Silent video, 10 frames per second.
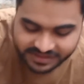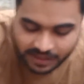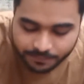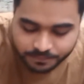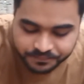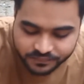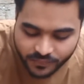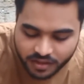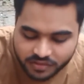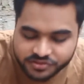इसे आप
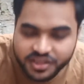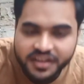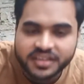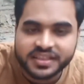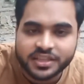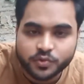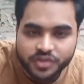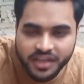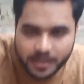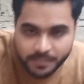जन्नत का
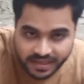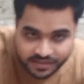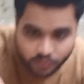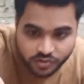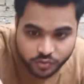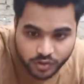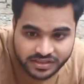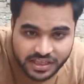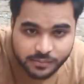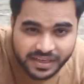दूसरा नाम भी कह सकते हो
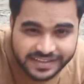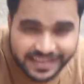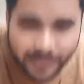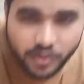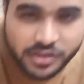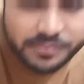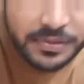थोड़ा सा नमक ऐसे लगाओ